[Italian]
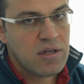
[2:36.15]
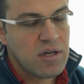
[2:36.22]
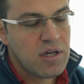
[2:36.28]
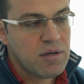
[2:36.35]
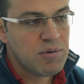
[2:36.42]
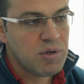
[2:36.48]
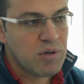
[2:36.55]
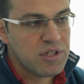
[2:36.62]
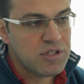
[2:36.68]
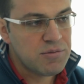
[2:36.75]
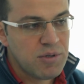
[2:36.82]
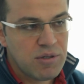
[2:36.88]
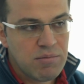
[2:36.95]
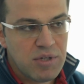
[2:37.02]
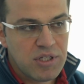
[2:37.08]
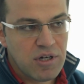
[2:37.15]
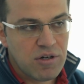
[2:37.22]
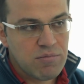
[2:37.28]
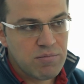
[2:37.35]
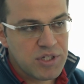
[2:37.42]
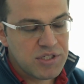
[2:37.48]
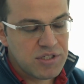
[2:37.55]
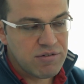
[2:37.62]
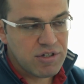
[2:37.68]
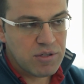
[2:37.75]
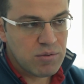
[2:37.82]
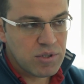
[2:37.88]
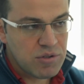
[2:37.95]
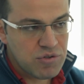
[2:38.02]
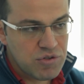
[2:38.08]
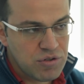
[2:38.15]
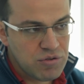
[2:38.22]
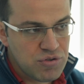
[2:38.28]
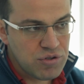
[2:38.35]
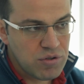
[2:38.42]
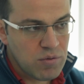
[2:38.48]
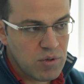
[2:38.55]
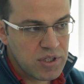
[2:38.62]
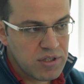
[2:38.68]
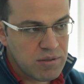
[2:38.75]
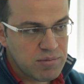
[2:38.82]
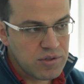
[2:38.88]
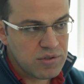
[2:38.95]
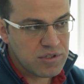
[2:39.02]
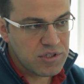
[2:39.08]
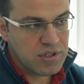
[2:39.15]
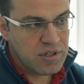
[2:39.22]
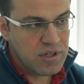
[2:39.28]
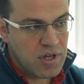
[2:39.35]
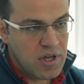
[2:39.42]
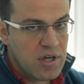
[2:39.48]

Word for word: eh, per una disponibilità complessiva di 450 posti.